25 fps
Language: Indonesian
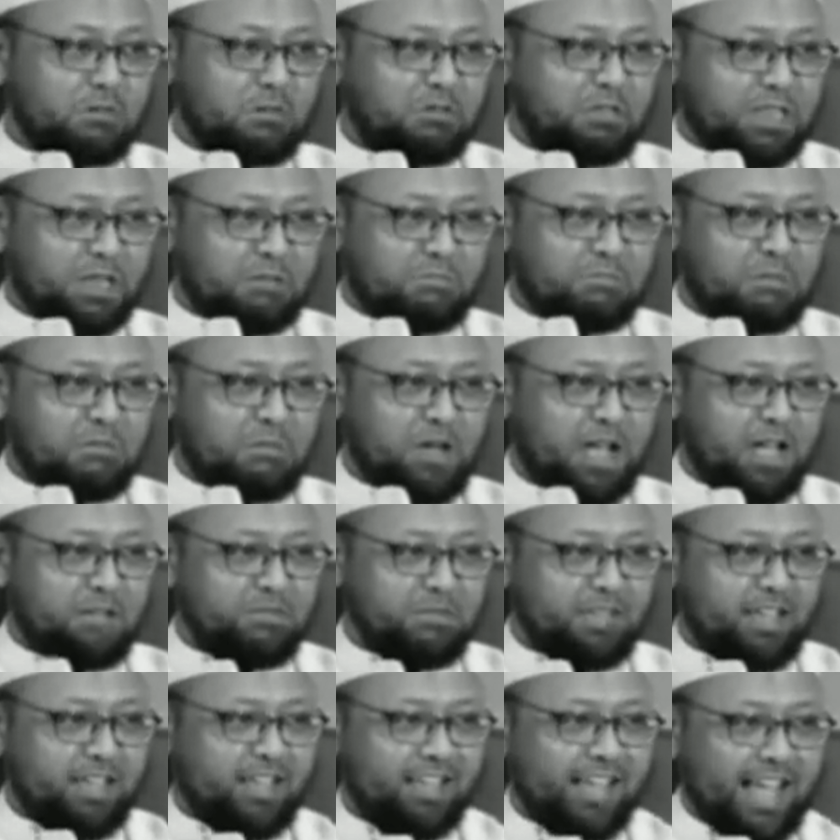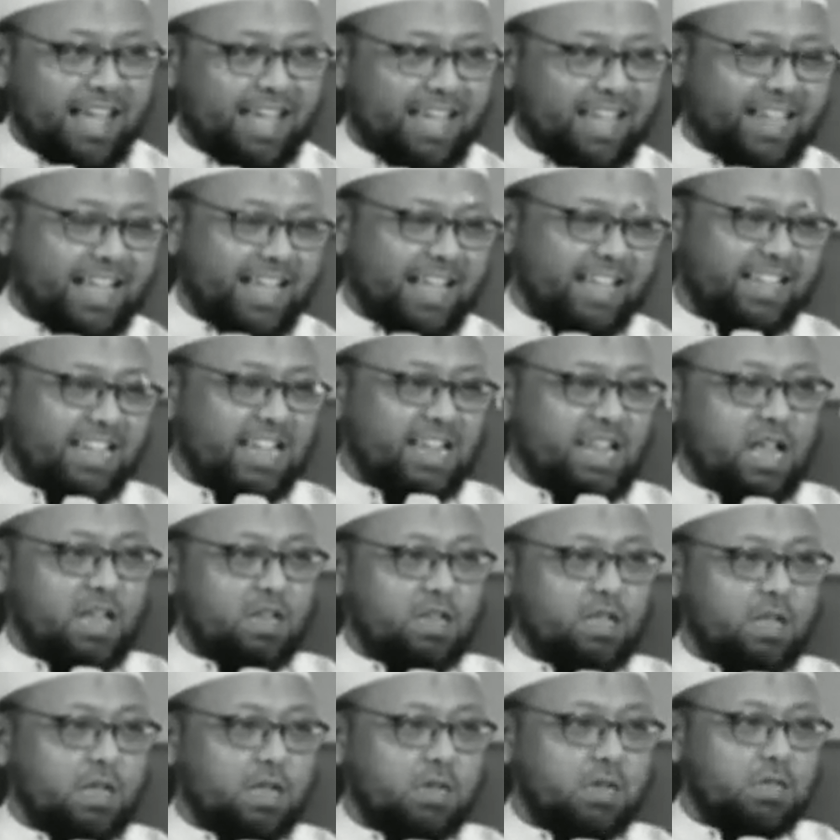konsep memahami ayat-ayat dan
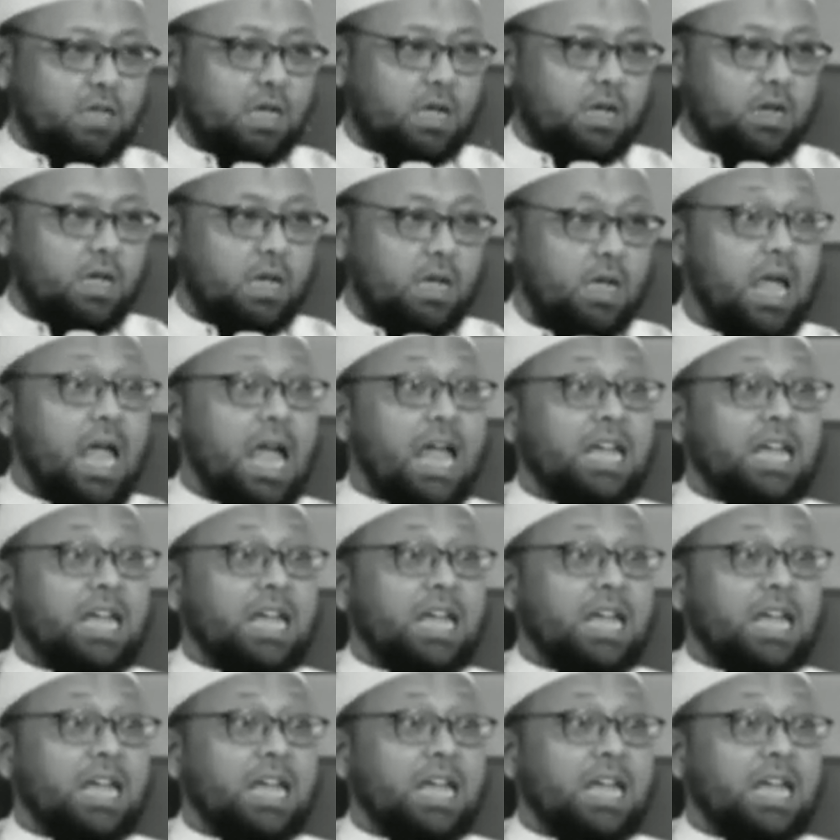hadis-hadis yang ada.